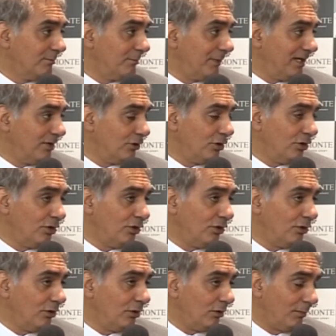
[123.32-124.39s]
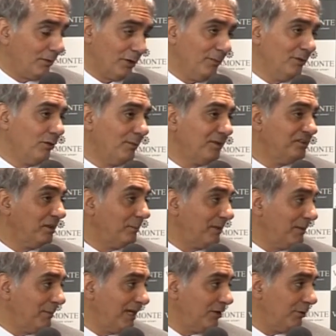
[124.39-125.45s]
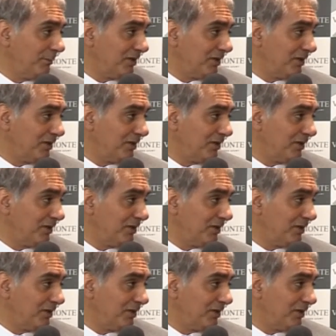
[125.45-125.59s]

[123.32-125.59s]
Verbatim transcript: pero, o por lo menos a vice primero,